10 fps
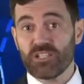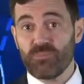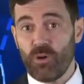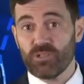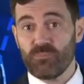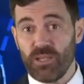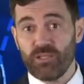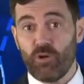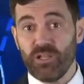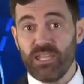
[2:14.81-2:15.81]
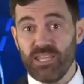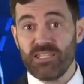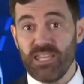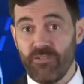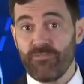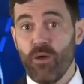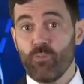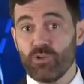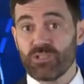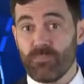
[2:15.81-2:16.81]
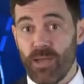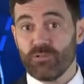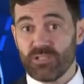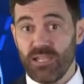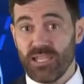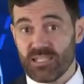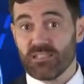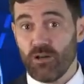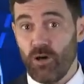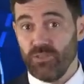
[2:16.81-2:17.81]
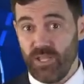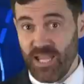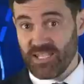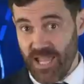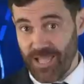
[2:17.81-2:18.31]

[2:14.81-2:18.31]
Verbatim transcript: что биткоин спот ETF скоро появится на NASDAQ.